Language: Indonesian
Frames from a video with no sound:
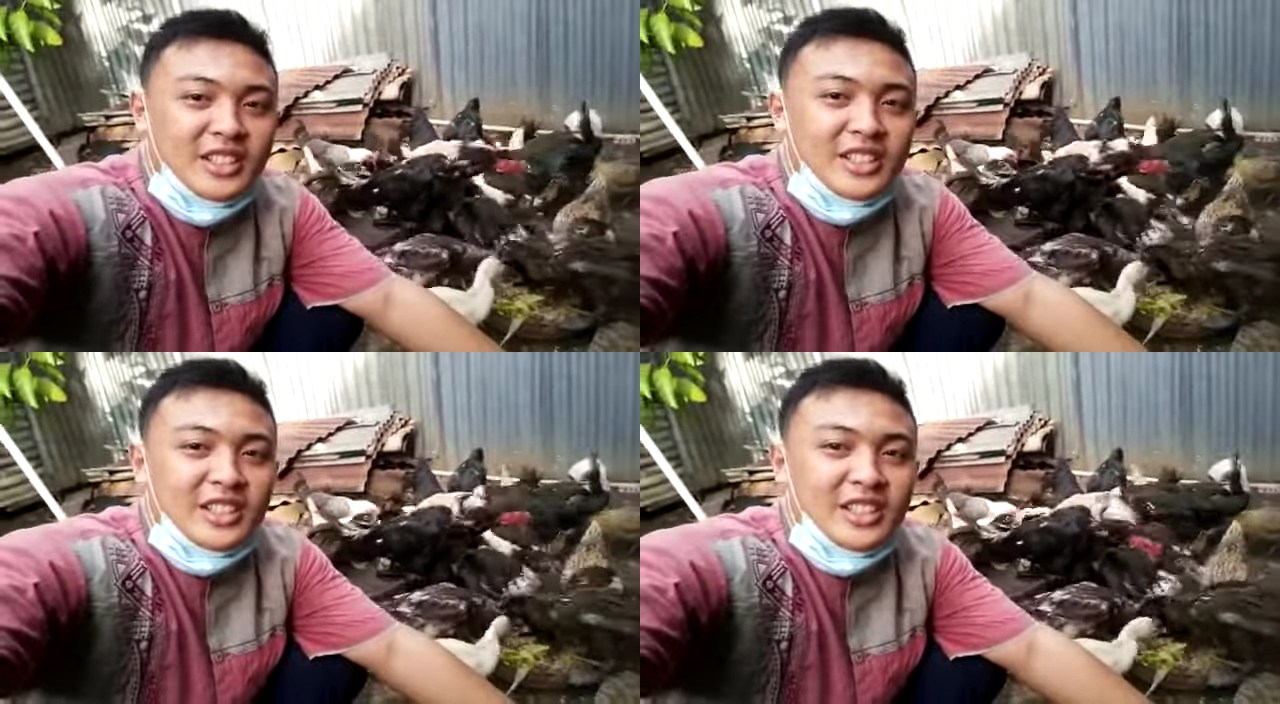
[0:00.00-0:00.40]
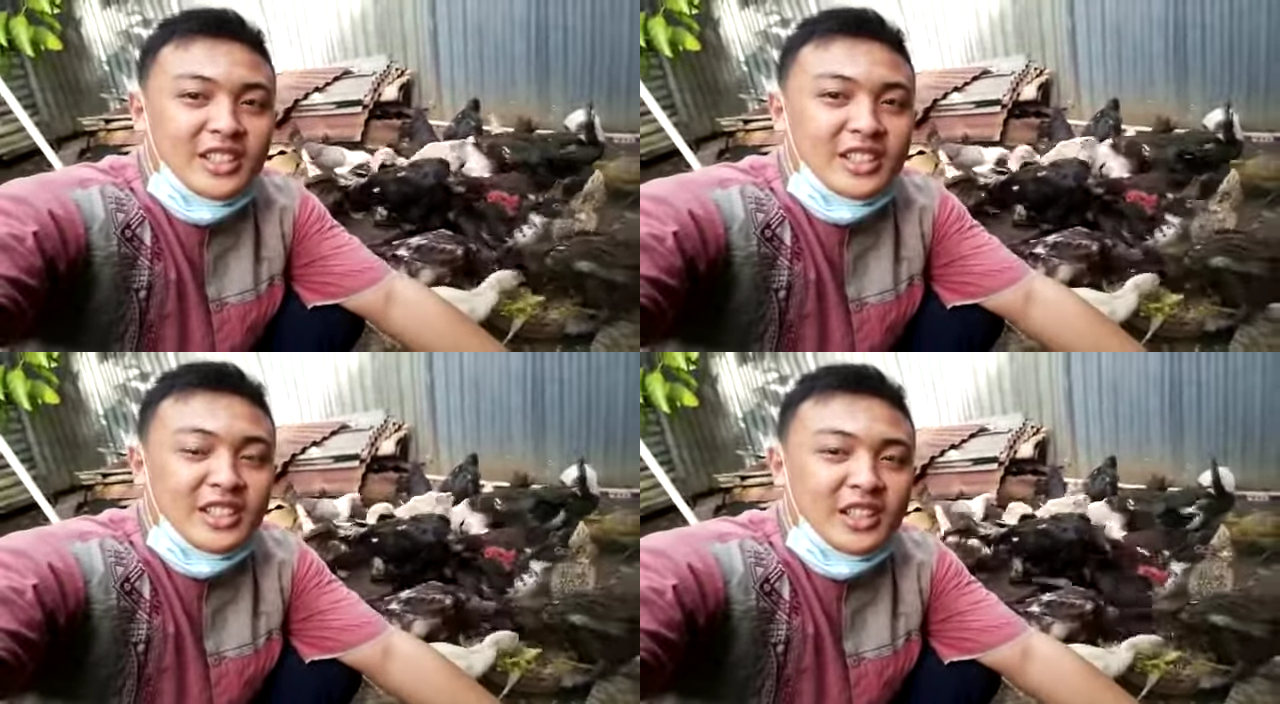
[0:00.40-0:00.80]

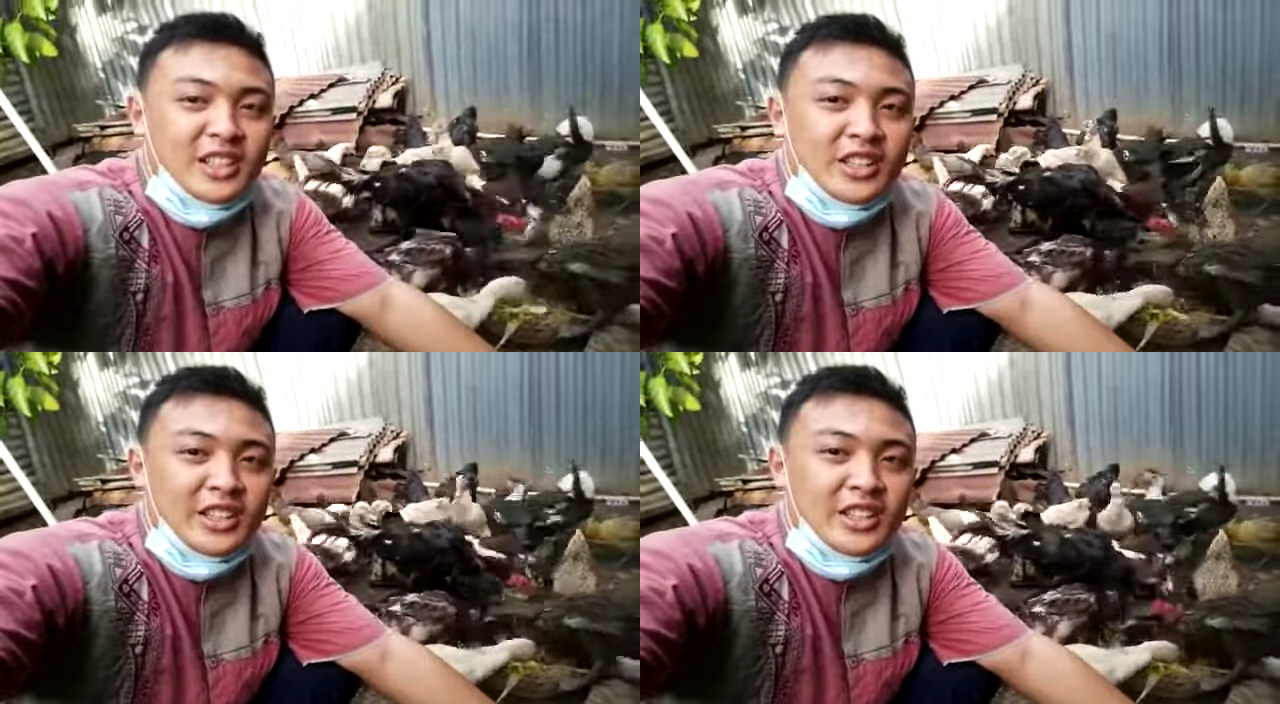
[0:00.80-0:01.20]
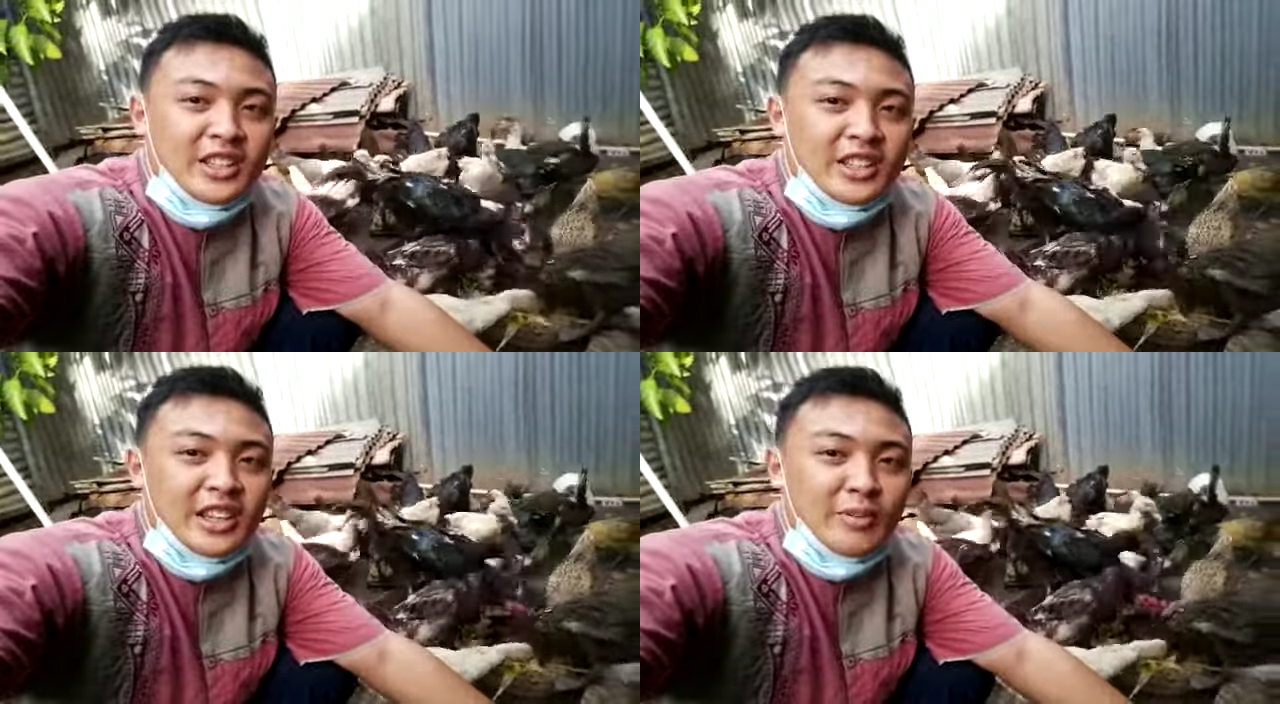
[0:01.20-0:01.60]
di tentunya di
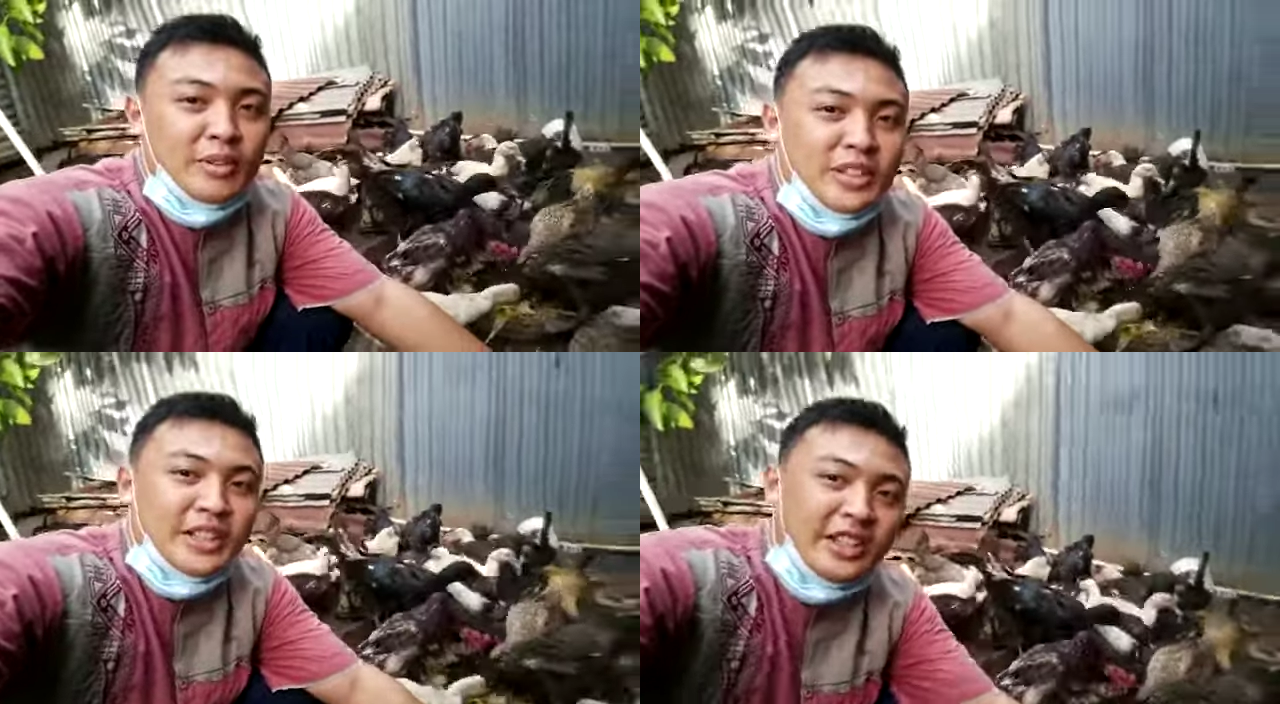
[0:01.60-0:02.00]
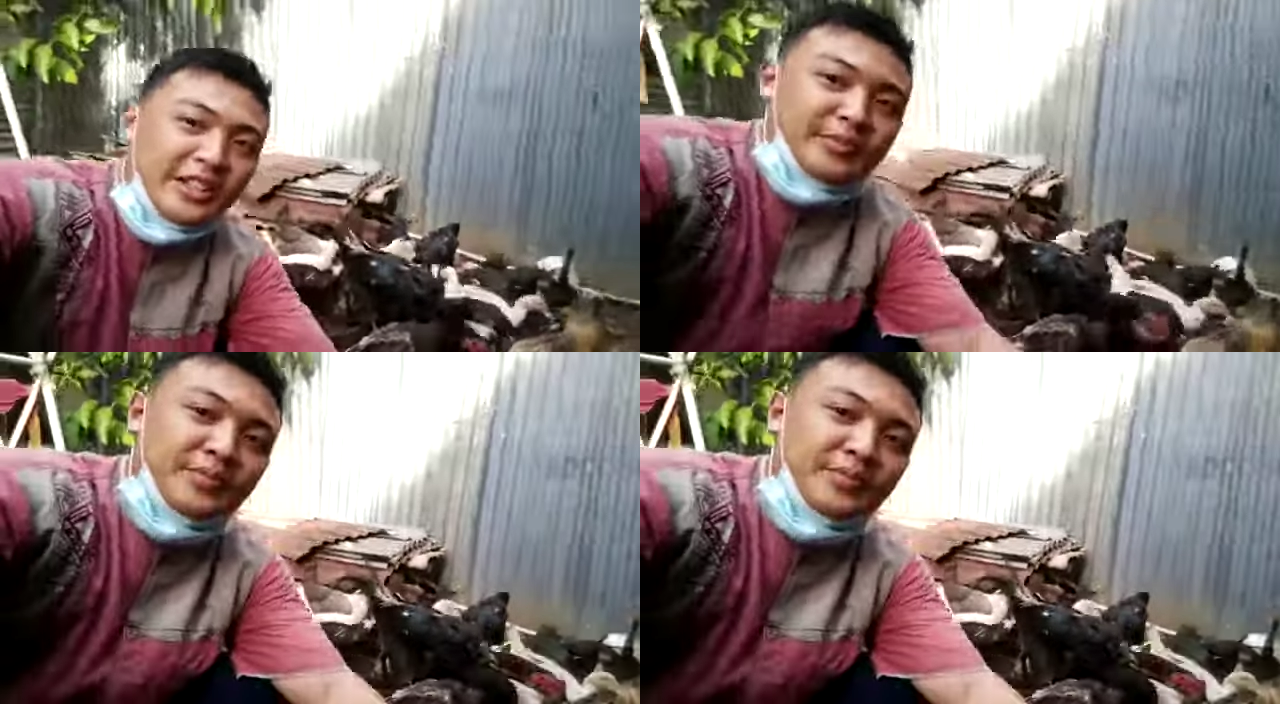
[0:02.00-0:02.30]
Lentera Pendidikan